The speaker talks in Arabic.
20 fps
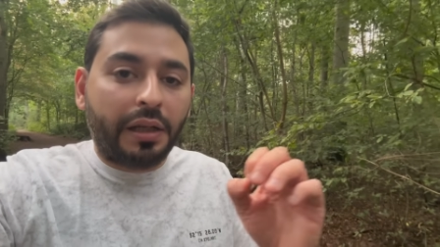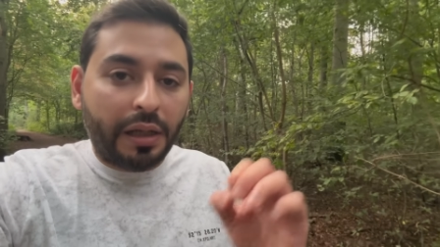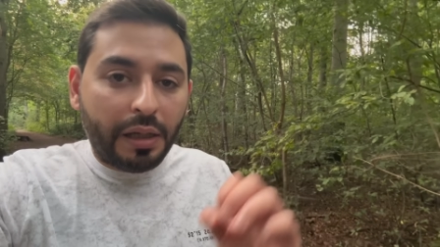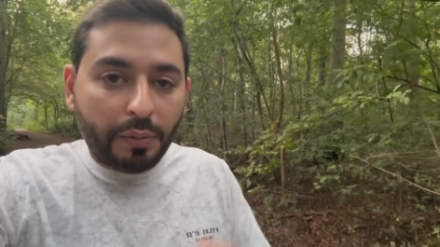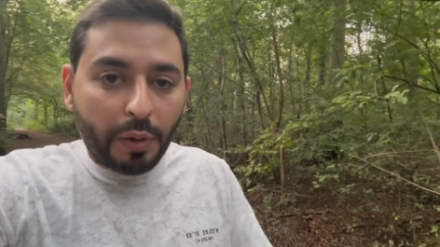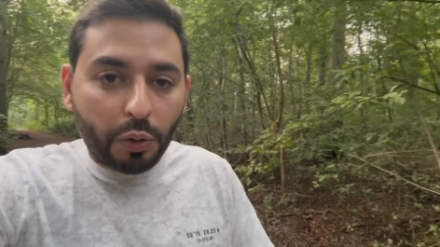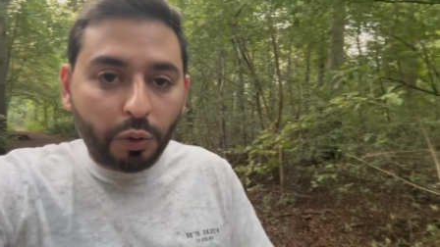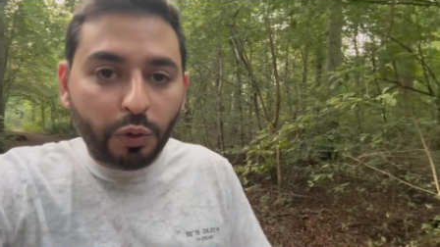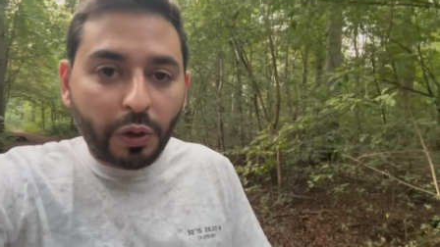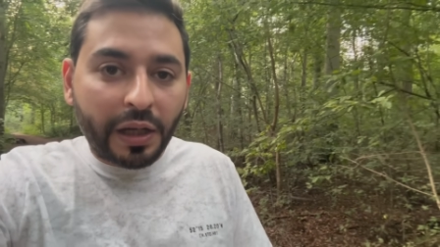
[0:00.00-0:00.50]

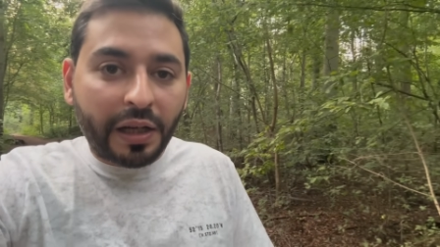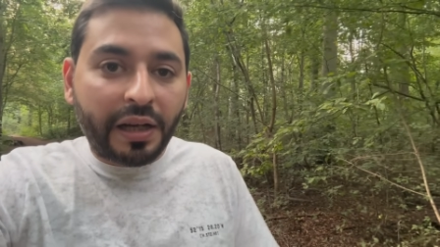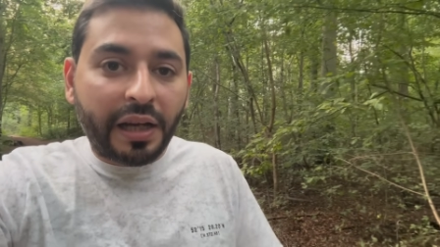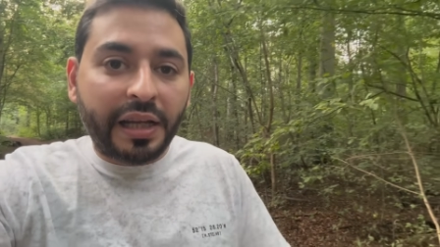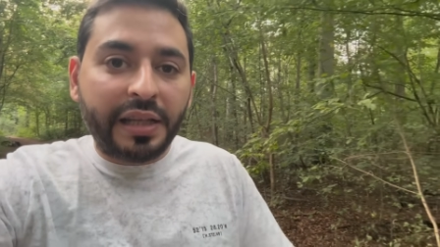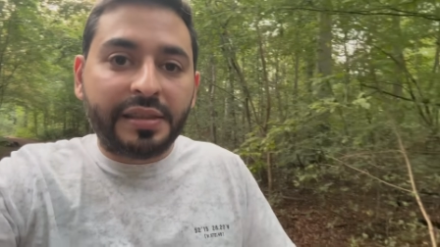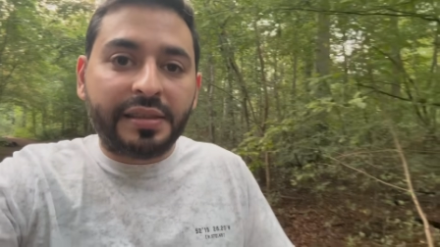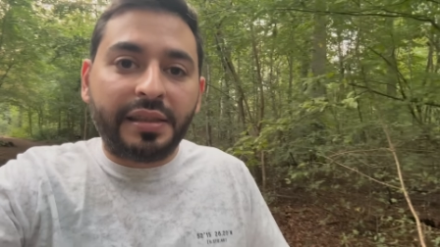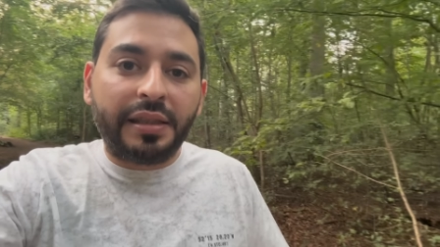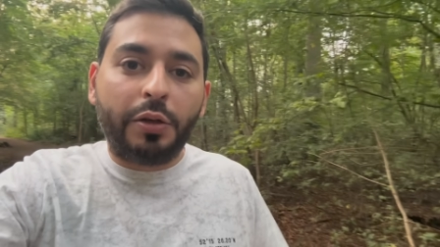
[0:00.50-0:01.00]
الموضوع
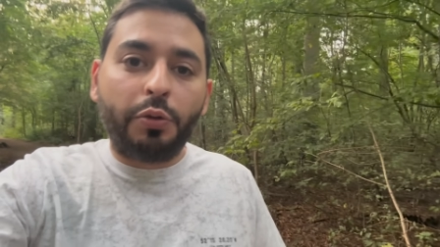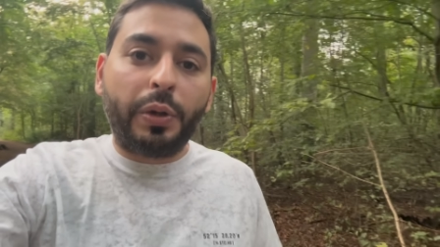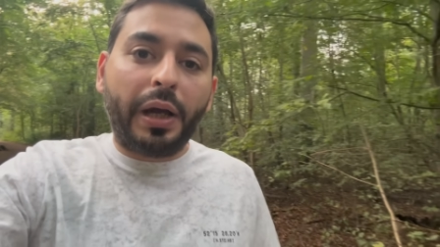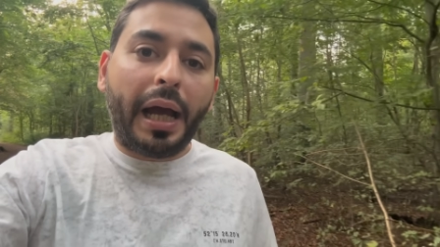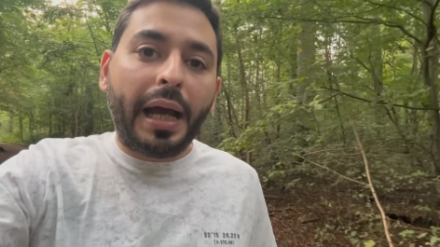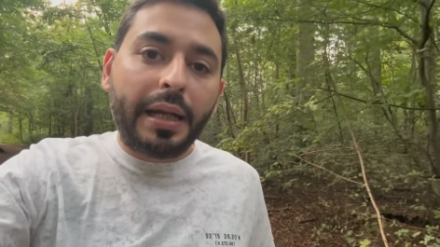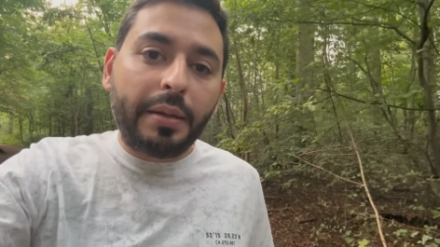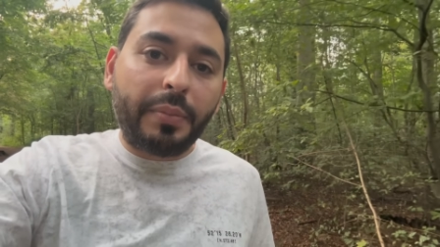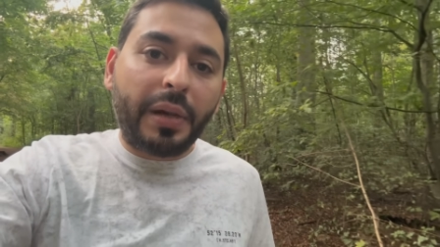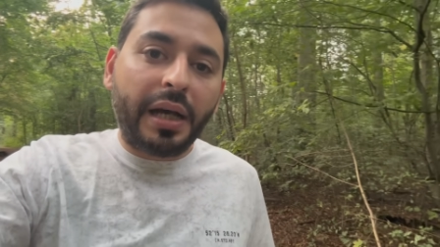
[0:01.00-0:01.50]
الرئيسي هو
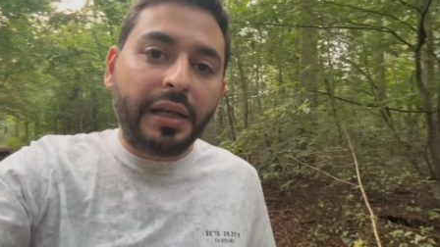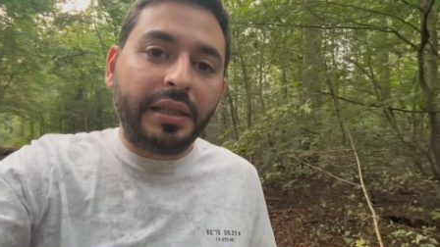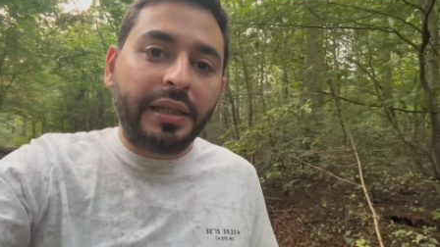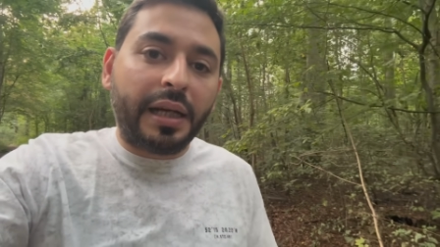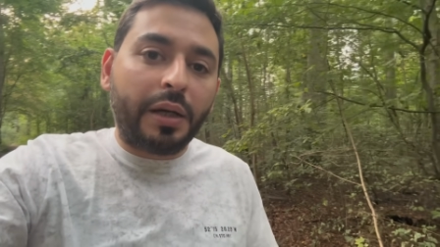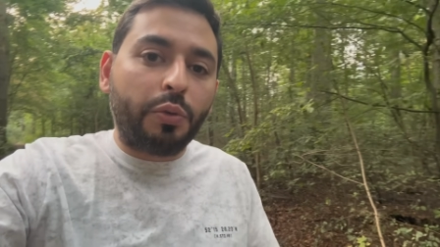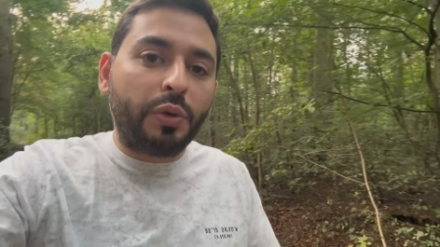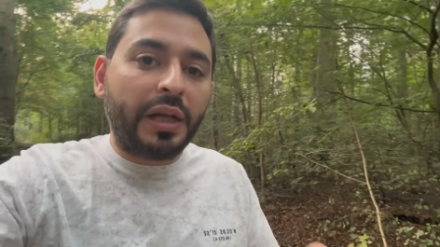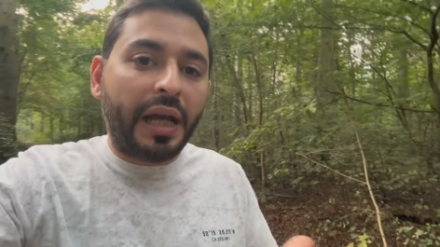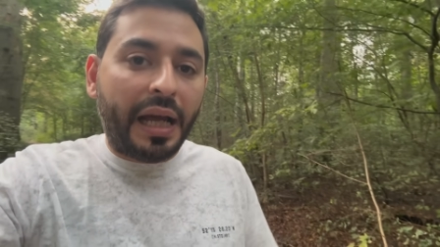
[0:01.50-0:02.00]

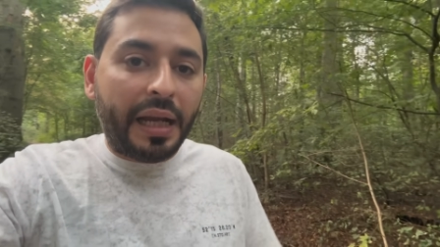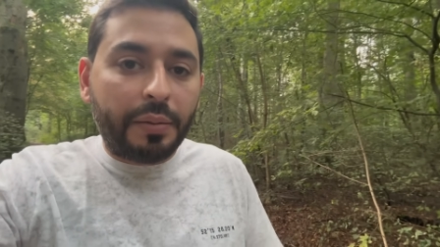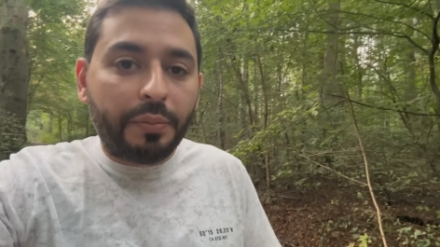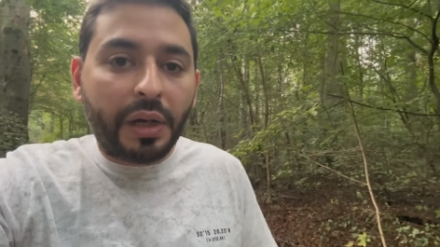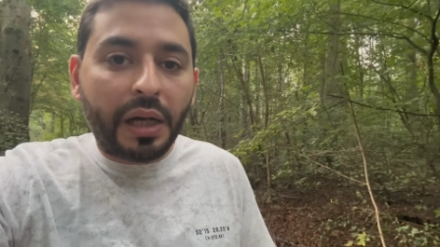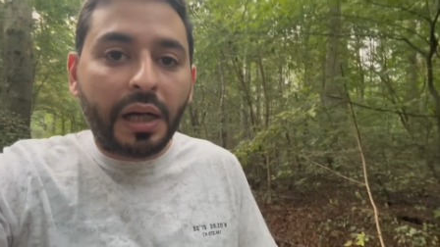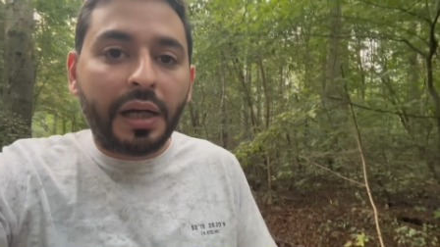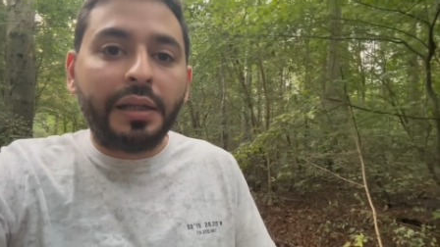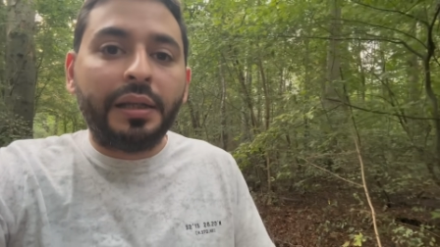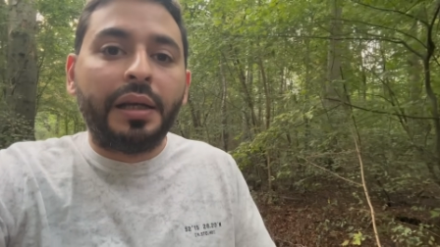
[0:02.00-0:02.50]
المانيا
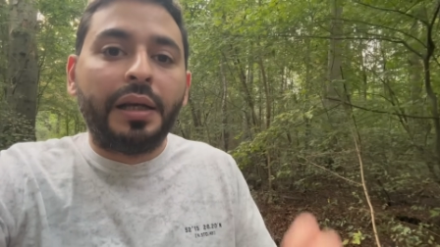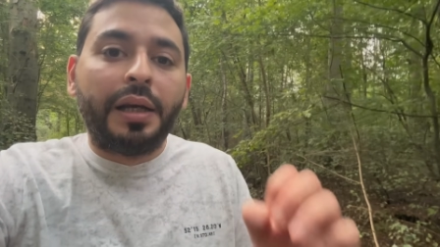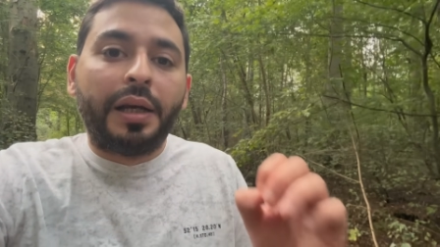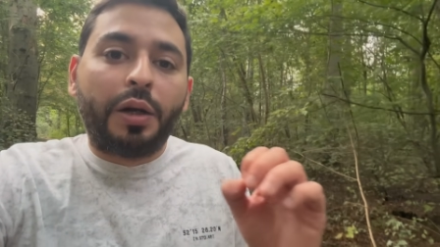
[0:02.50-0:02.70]
والالمان